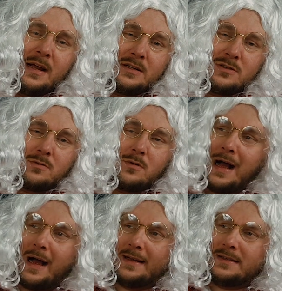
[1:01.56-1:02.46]
Link zu
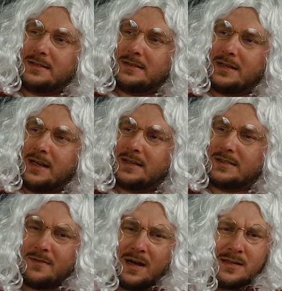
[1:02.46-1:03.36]

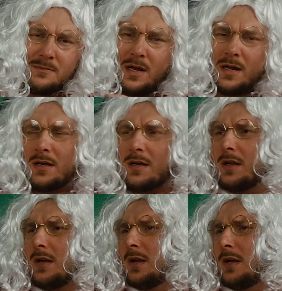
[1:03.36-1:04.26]
1x, wartet mal,
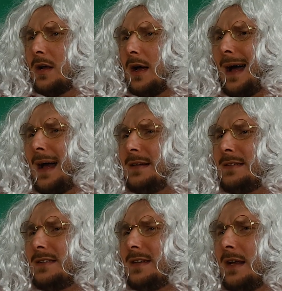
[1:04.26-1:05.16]

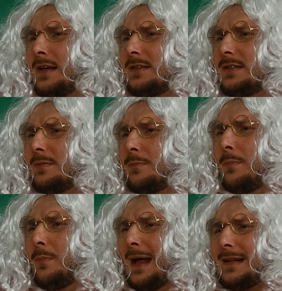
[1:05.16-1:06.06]
1x
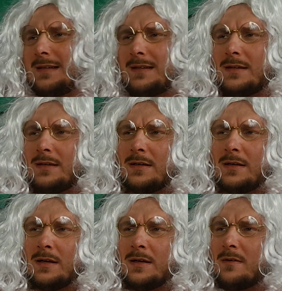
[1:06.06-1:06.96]
bett
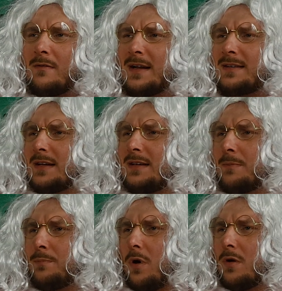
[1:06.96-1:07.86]
was ist das hier,
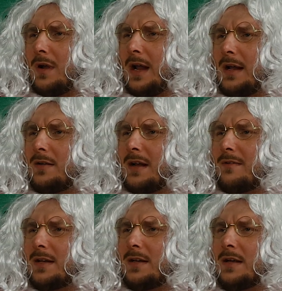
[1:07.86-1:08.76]
ein Pornoladen oder
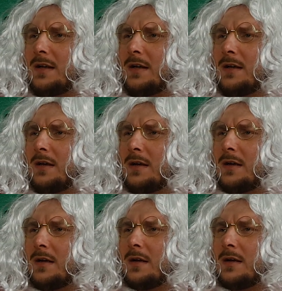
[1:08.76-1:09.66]
was?
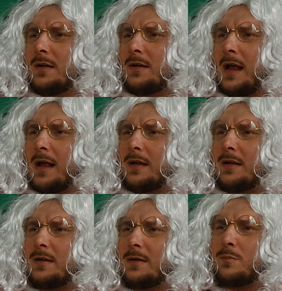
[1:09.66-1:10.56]
Ne,
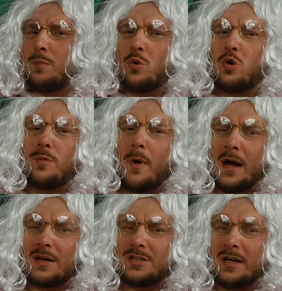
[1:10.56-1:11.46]

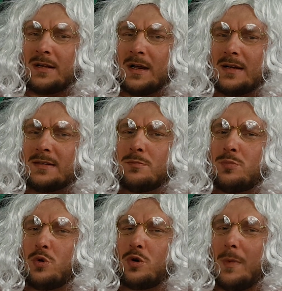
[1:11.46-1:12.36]
Buchmacher steht da, ist ein
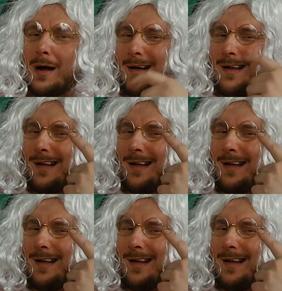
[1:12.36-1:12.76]
Buchmacher.